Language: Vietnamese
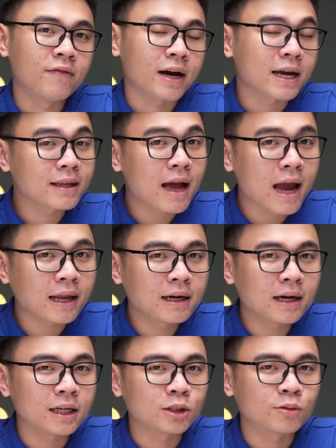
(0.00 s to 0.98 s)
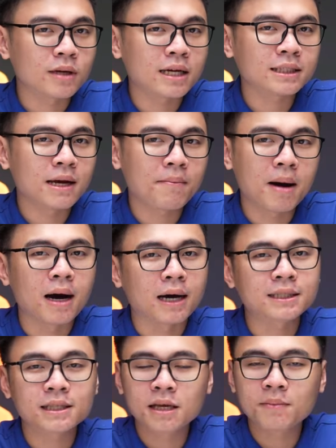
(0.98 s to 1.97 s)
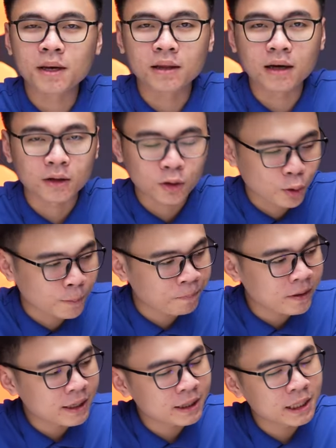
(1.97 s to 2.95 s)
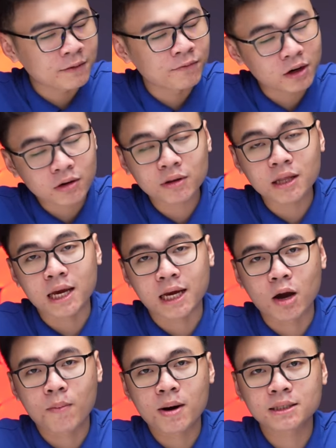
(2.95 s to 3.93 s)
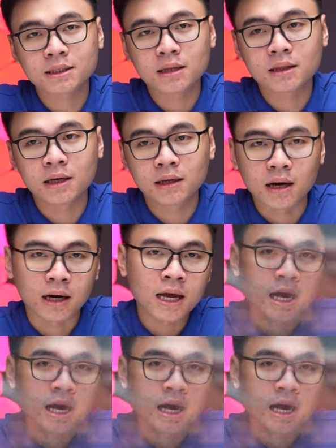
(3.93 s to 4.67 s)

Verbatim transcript: và cái thứ hai nữa là chúng ta sẽ mở cái setting bình thường thôi thì vẫn có thể kéo max setting được